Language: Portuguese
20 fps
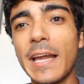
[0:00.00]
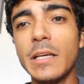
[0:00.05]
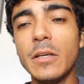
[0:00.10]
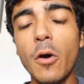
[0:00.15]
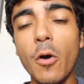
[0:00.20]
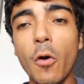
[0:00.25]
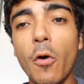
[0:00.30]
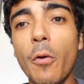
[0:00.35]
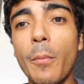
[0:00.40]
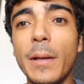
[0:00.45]
cara.
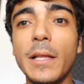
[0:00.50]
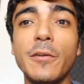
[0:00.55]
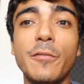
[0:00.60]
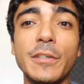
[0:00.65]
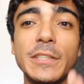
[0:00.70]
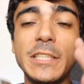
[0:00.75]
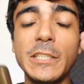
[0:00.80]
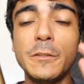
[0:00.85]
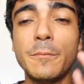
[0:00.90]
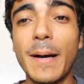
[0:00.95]
Não recomendo
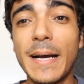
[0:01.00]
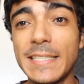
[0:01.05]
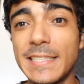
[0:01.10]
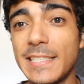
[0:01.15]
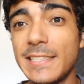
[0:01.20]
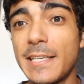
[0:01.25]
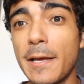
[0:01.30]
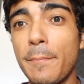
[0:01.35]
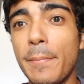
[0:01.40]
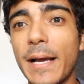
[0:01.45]
que vocês
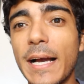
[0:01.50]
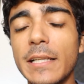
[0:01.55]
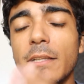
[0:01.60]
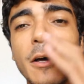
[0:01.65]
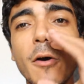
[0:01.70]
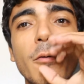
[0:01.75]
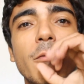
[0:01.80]
baixem esse aplicativo.